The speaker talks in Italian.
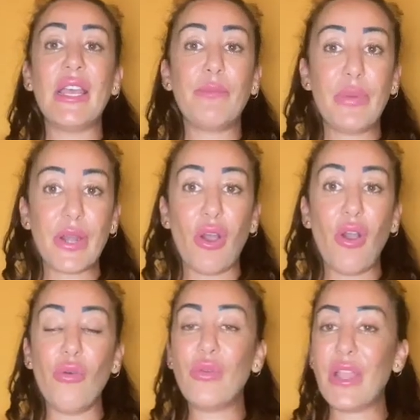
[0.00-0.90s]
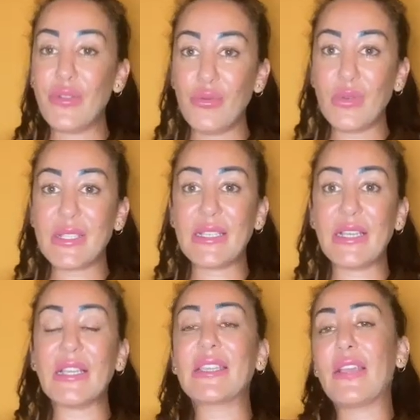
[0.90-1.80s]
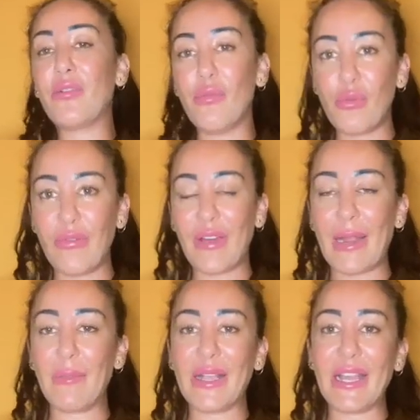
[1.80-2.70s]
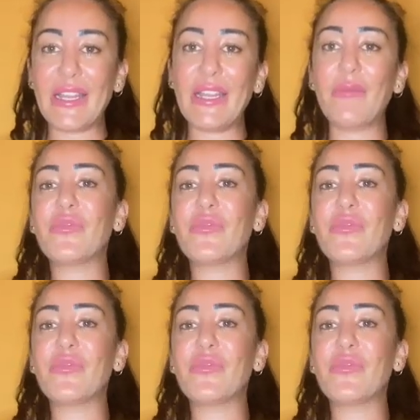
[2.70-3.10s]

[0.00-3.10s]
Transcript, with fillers: però una news che comunque farà magari